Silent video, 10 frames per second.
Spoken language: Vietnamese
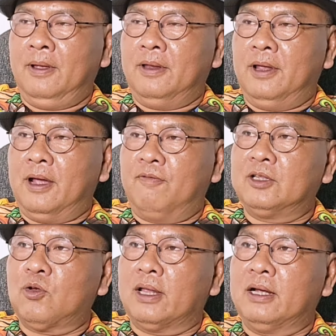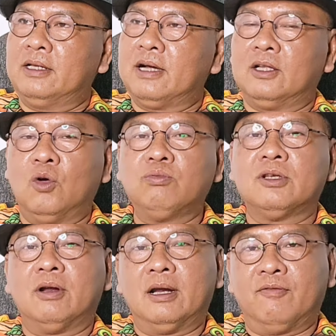vì à, phiên tòa vẫn chưa kết thúc
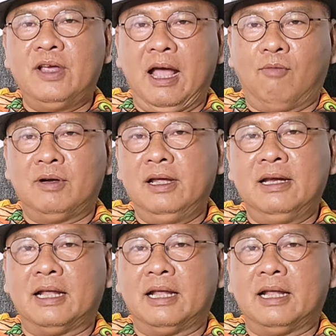cho nên là phía Hồng Ni